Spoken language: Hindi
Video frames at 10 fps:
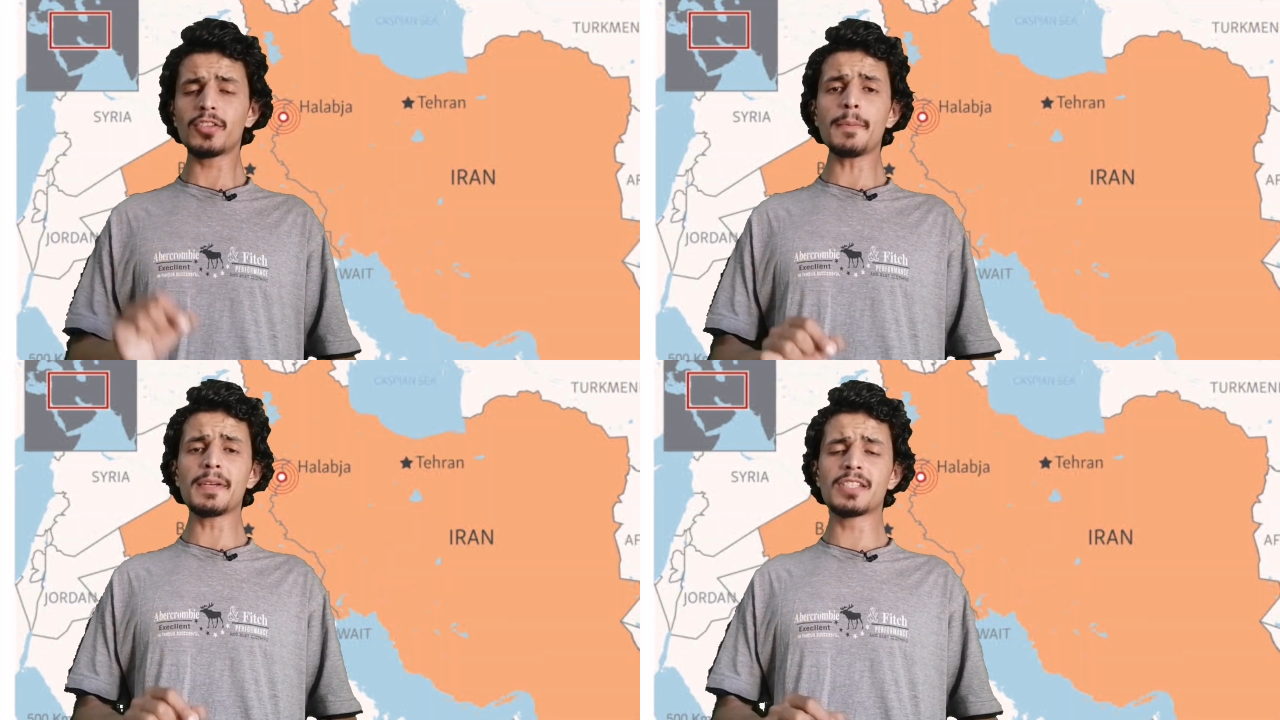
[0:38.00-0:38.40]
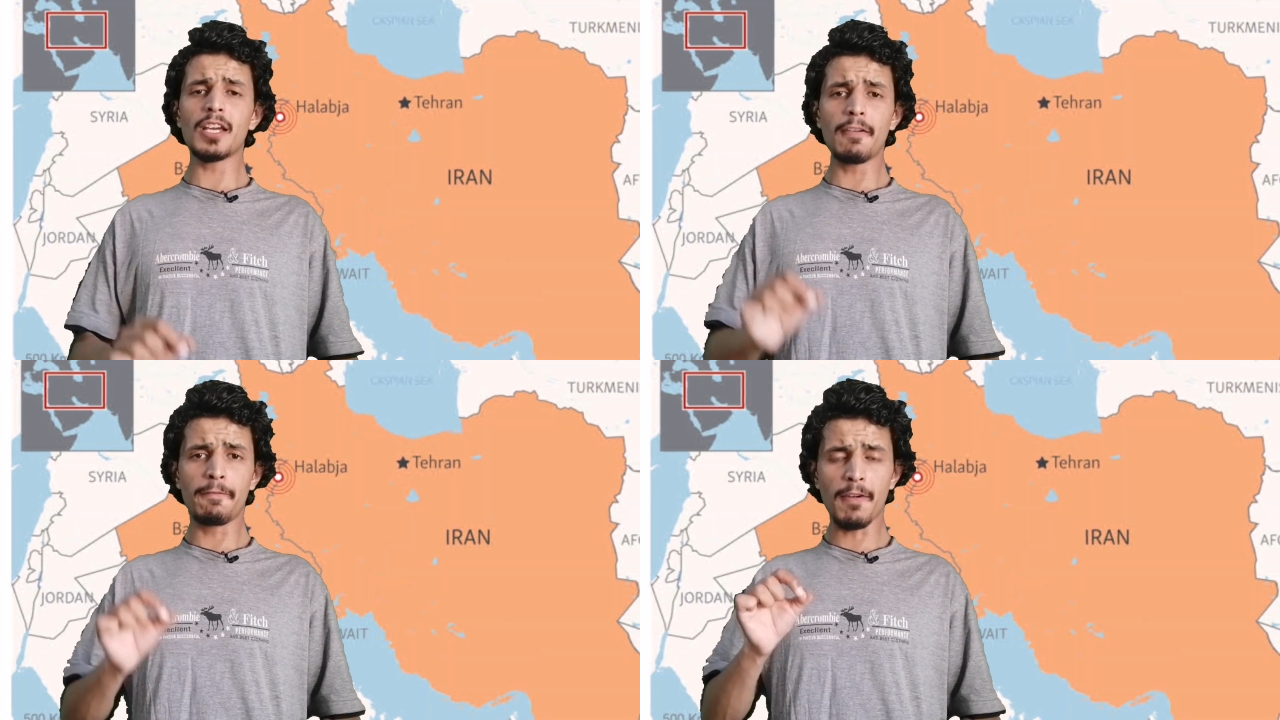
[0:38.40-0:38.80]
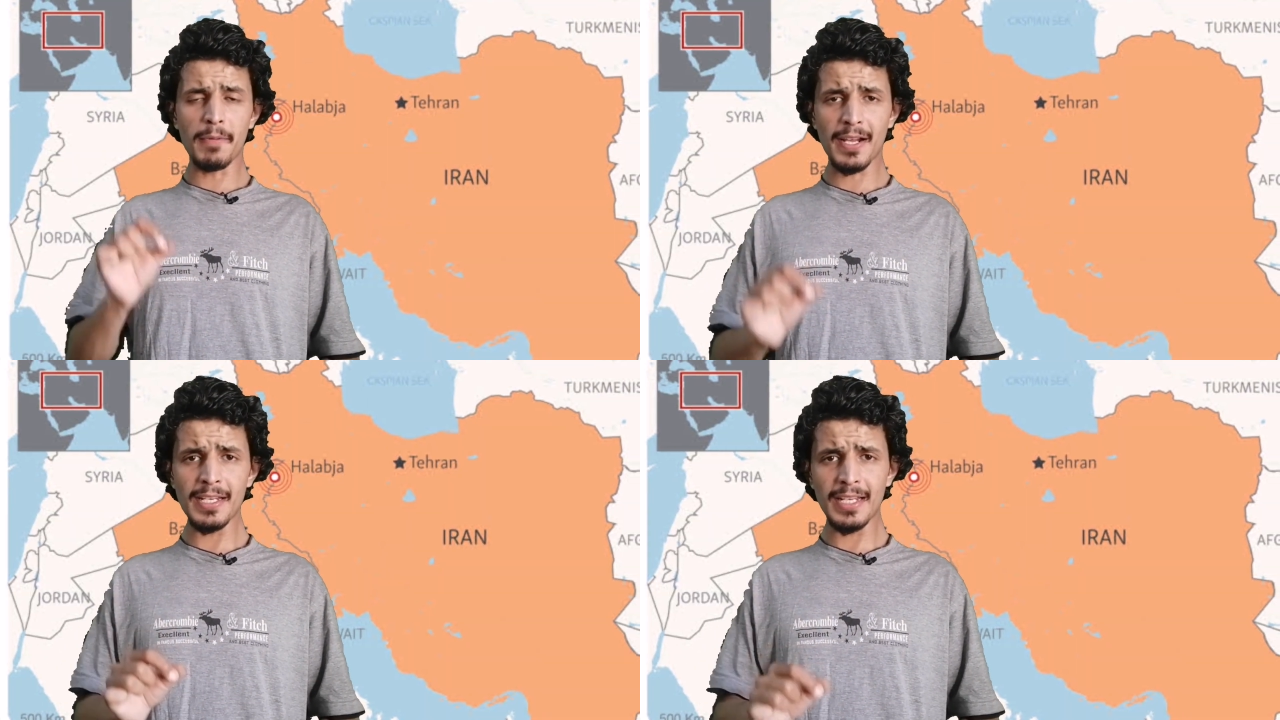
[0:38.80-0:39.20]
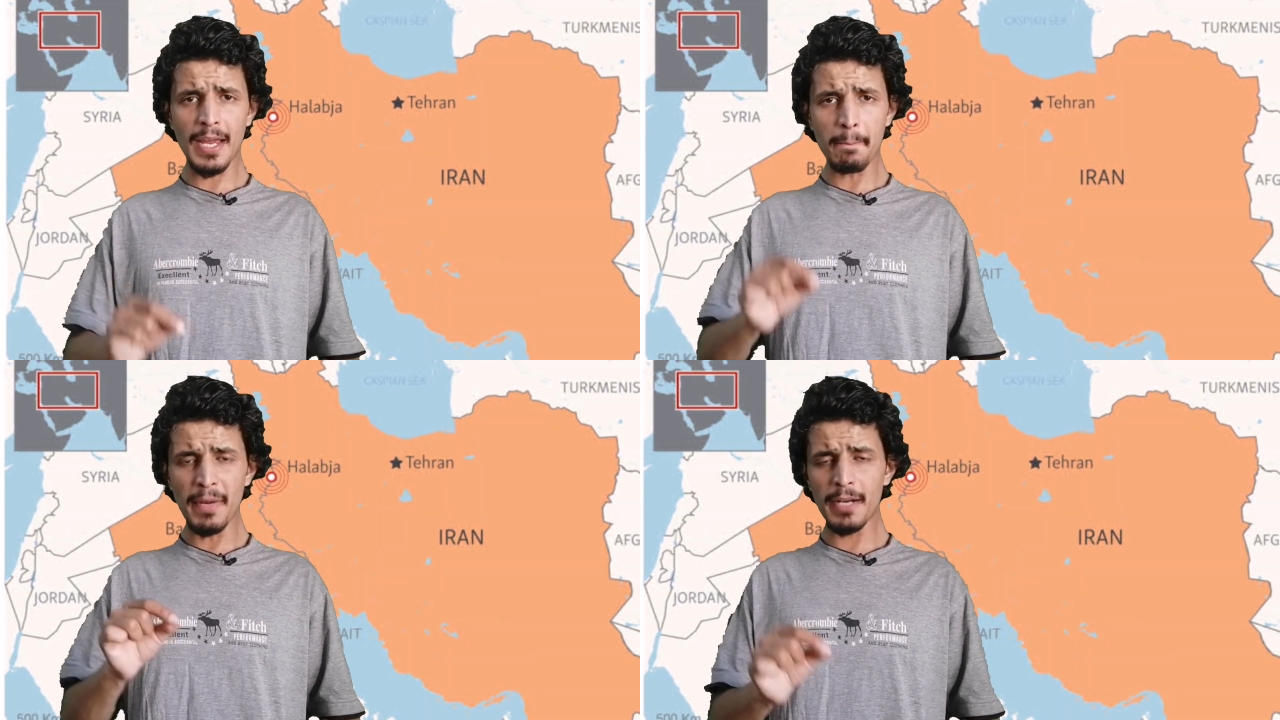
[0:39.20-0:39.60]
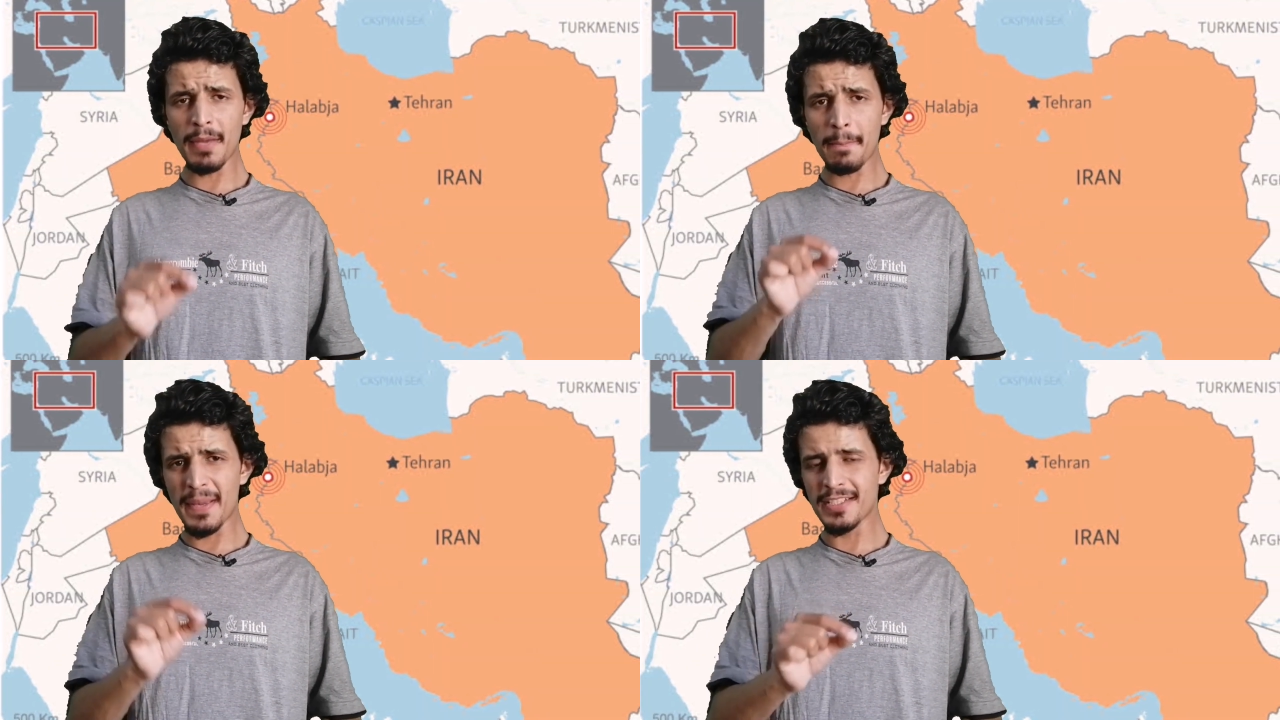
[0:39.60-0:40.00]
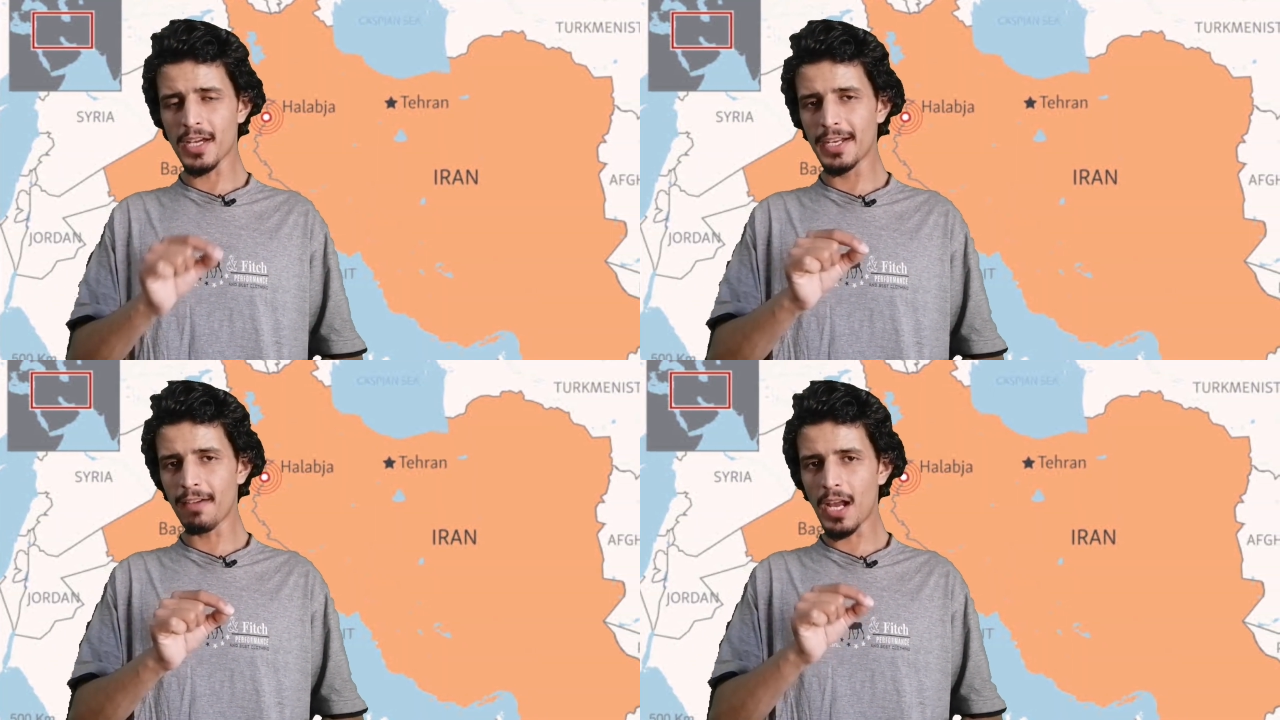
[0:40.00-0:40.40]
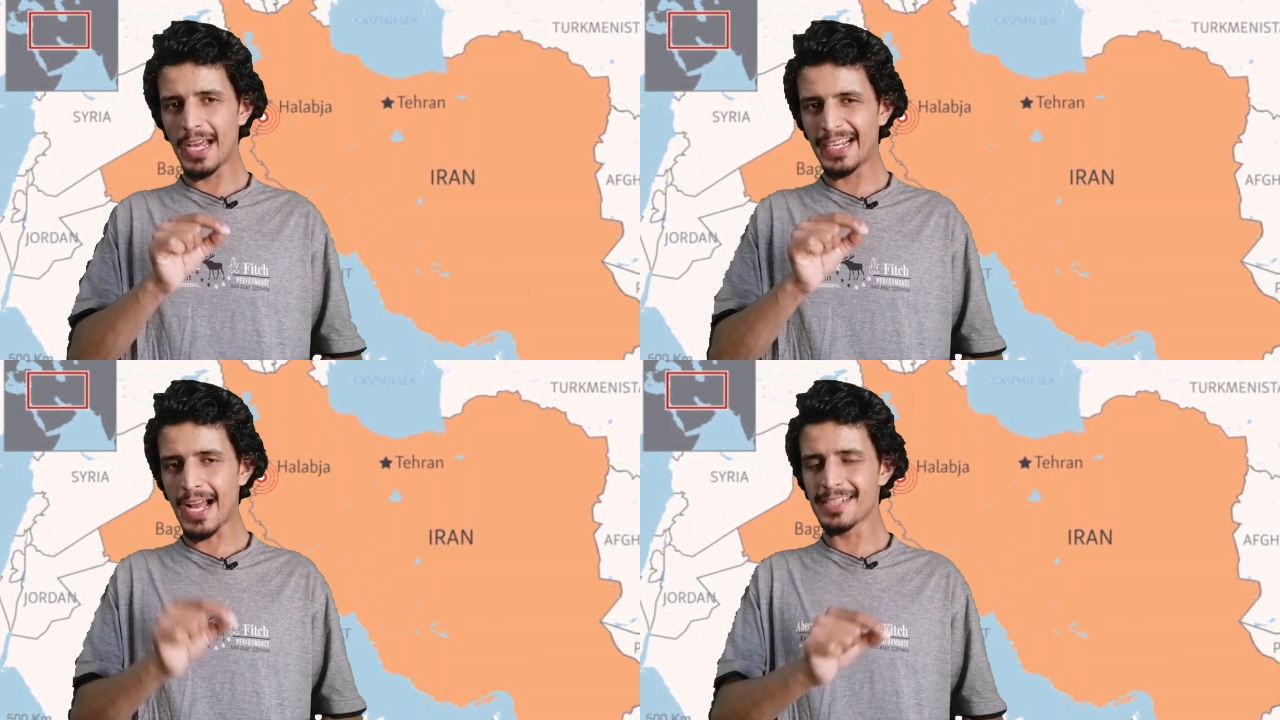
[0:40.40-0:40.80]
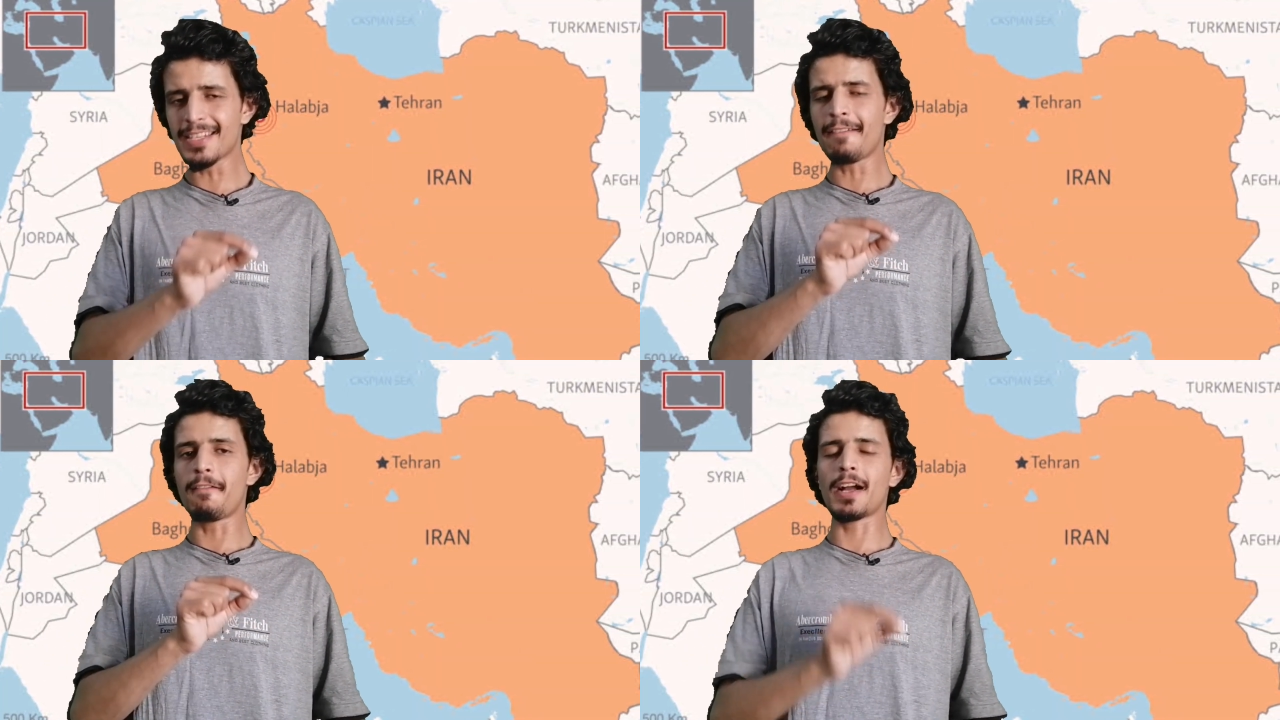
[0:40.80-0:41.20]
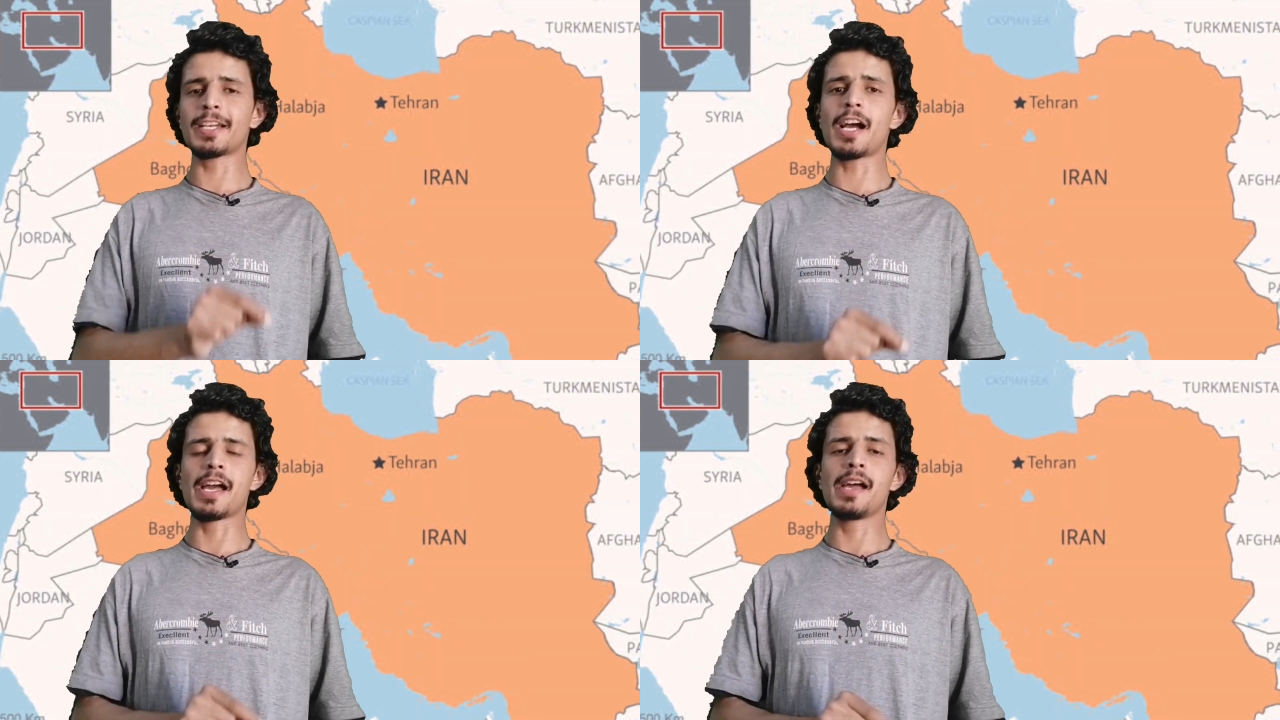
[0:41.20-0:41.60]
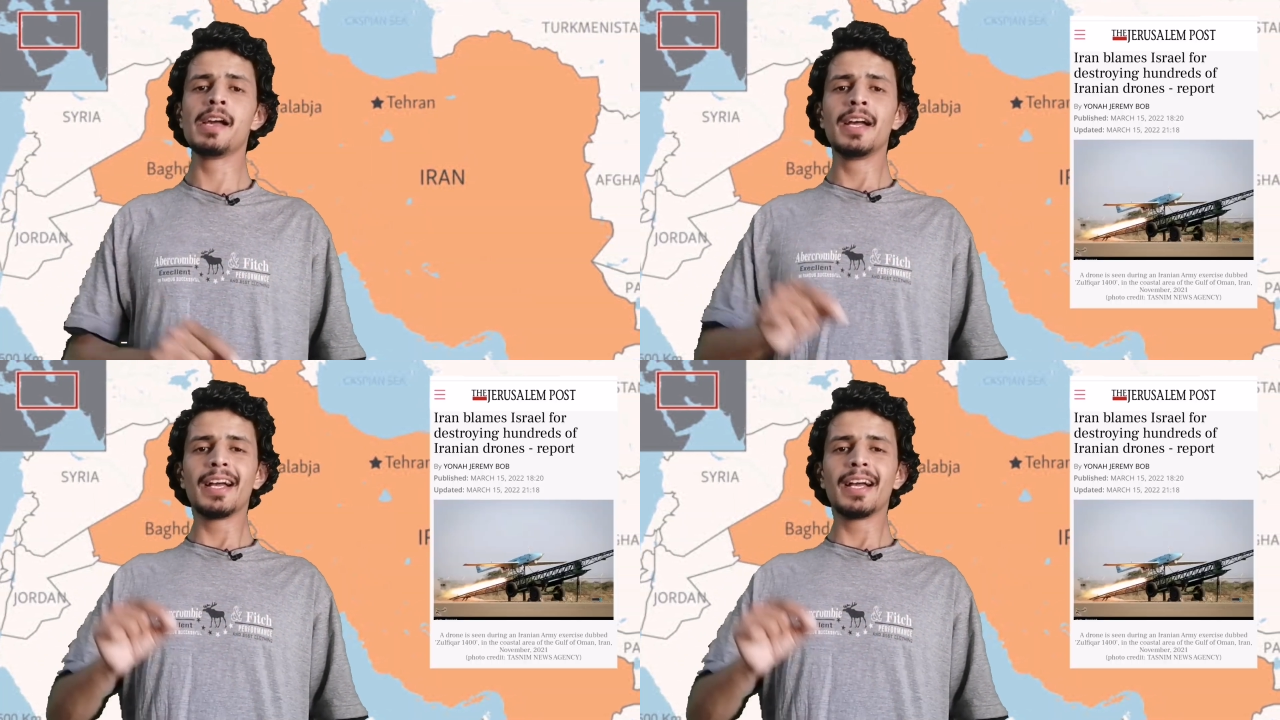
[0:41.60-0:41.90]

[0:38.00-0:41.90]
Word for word: इसके पीछे फरवरी के मिड में पेश आने वाला एक ऐसा वाक़ है